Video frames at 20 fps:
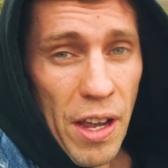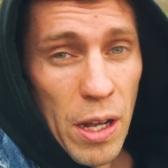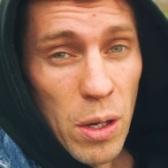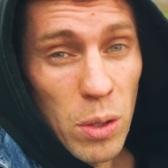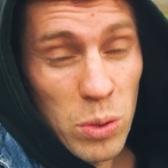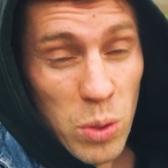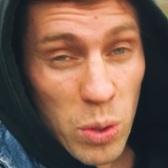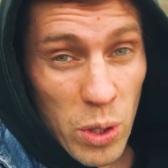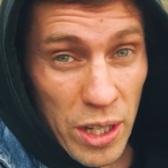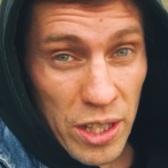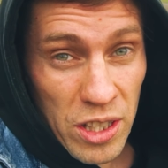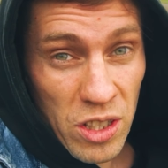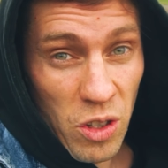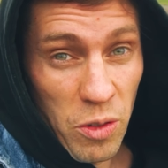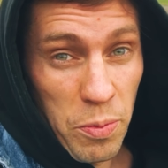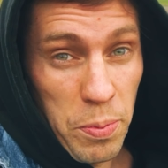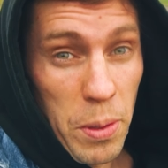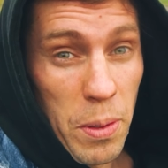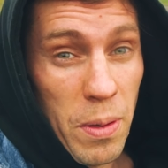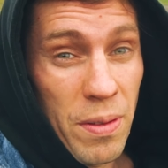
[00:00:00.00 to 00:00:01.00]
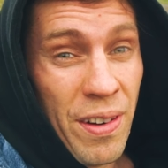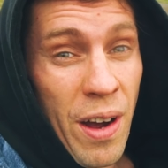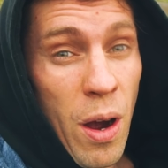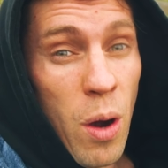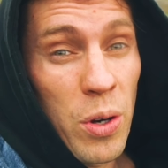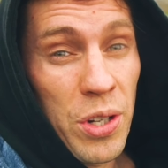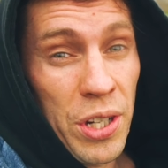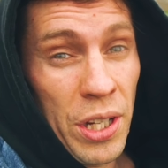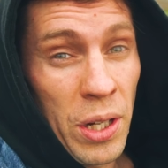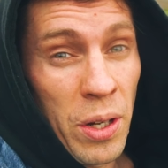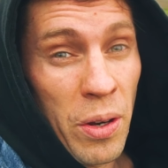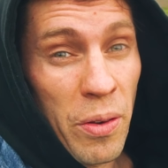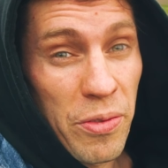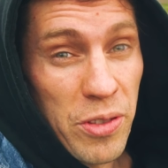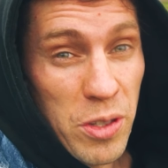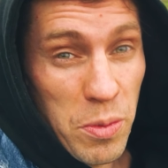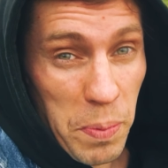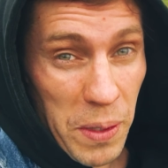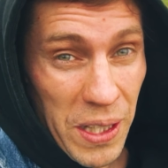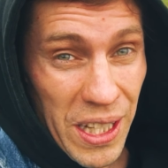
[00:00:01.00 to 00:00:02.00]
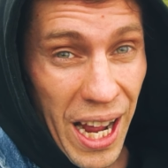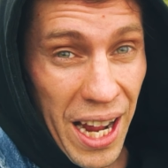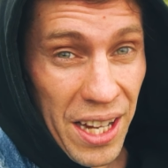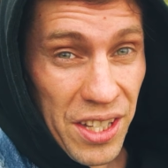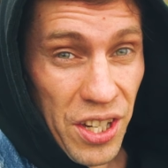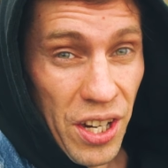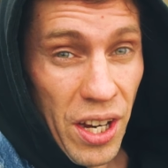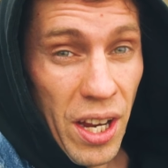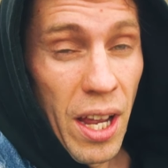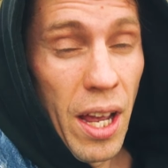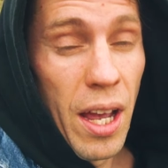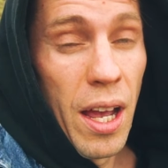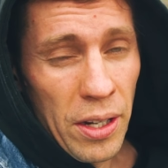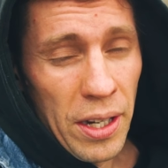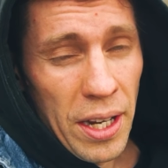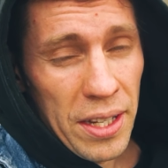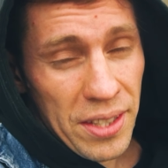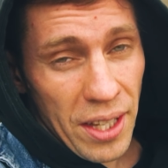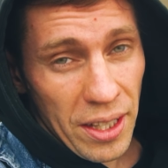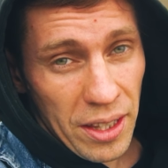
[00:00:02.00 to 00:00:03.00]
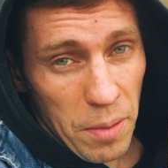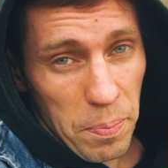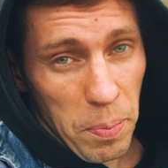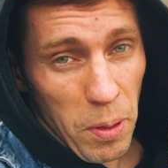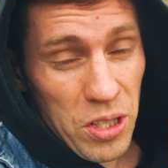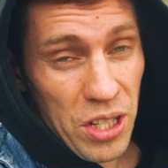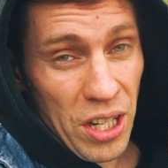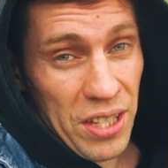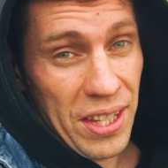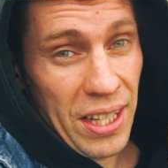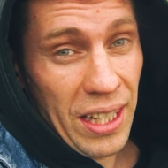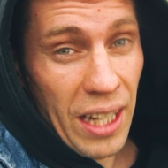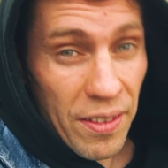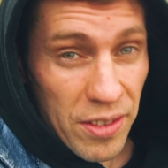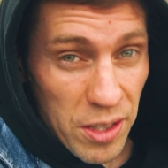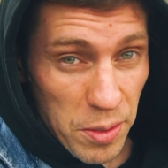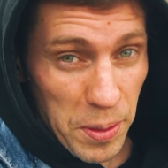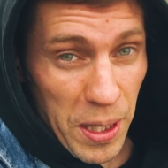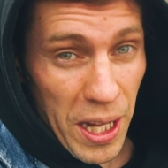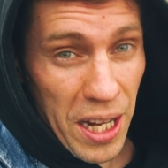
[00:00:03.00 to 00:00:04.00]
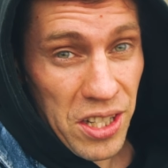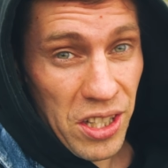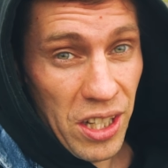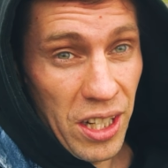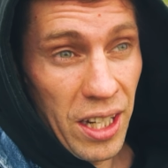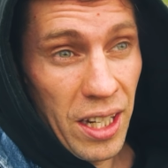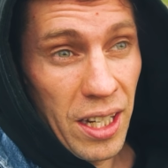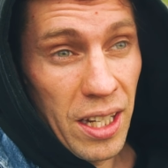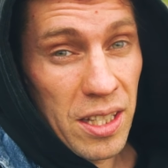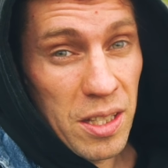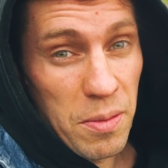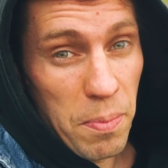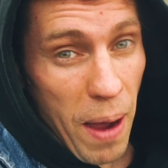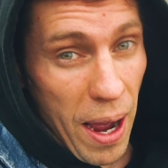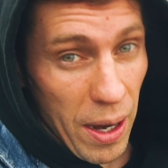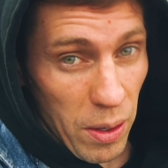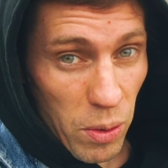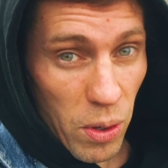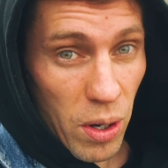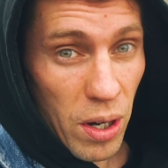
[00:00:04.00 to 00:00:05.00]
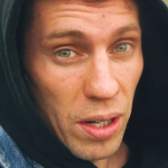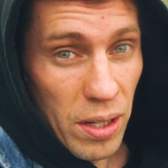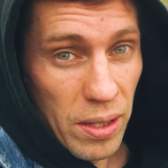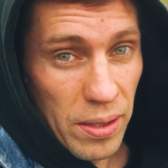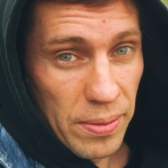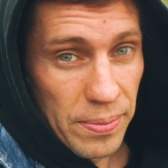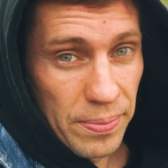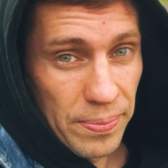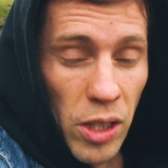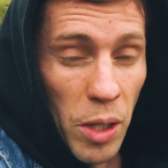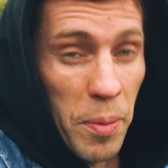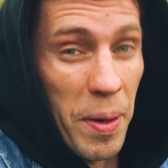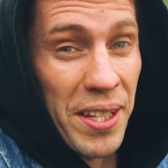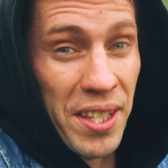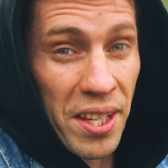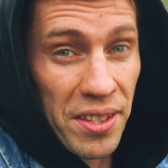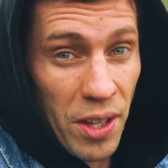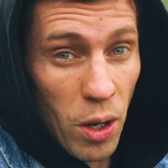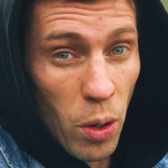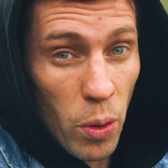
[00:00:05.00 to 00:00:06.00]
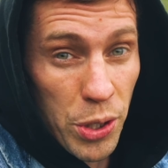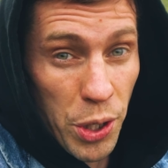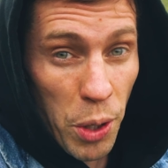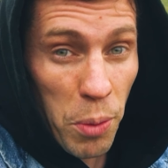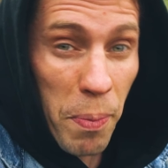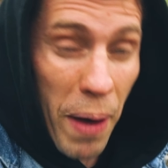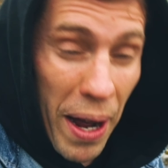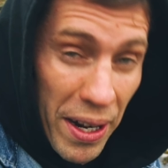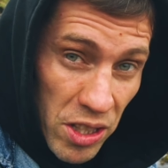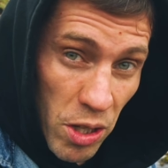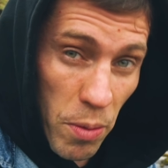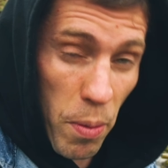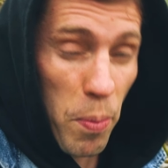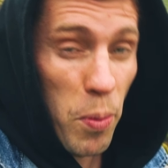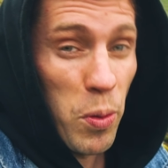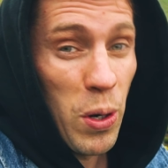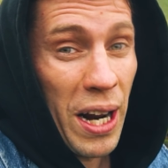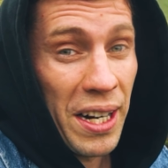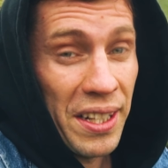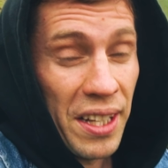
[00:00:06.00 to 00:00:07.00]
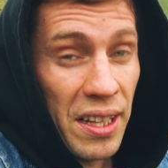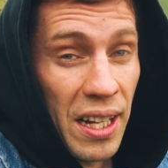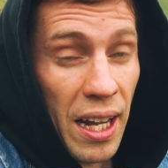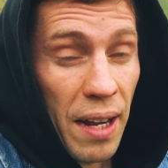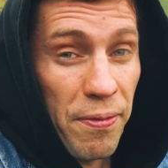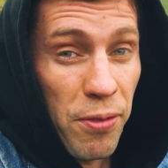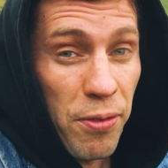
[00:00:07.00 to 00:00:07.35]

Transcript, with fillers: Wielu turystów próbowało się na nią wspinać, no i niestety podczas takiej wspinaczki zmarło. To miejsce stało się bardzo popularne dla